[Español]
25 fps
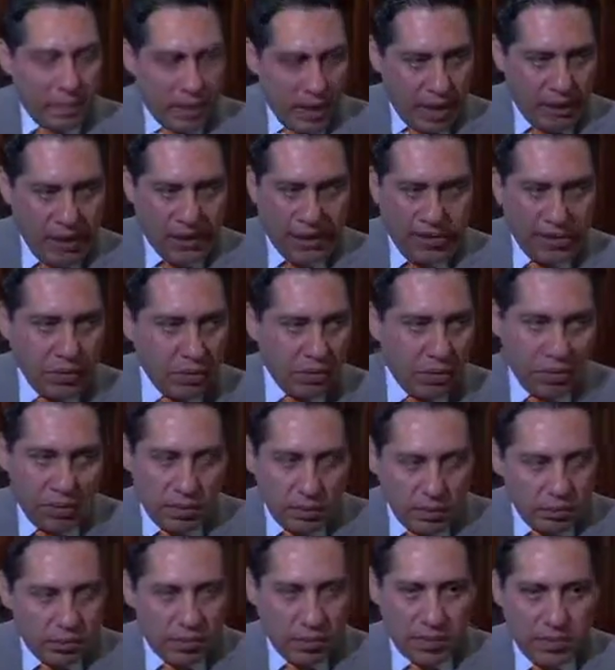a ver, yo
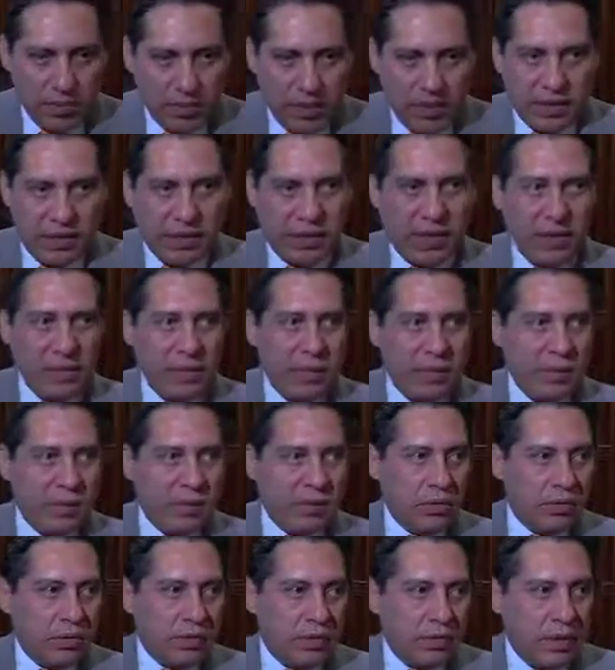eh, plantearía el tema
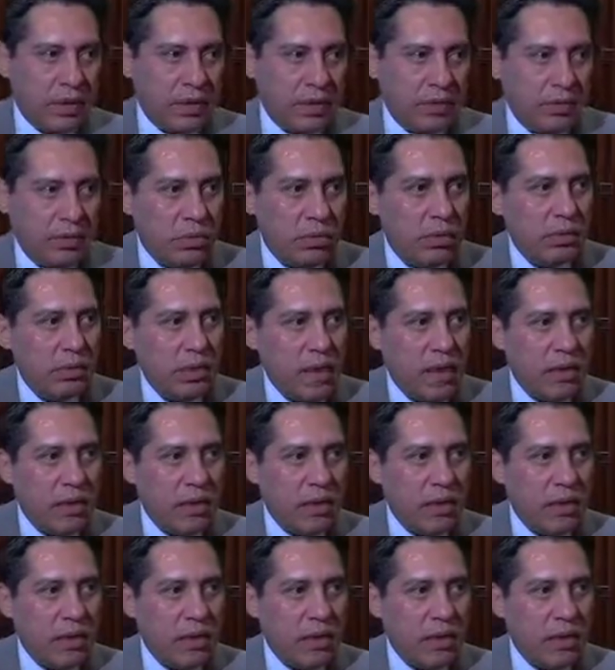en dos niveles, ¿no?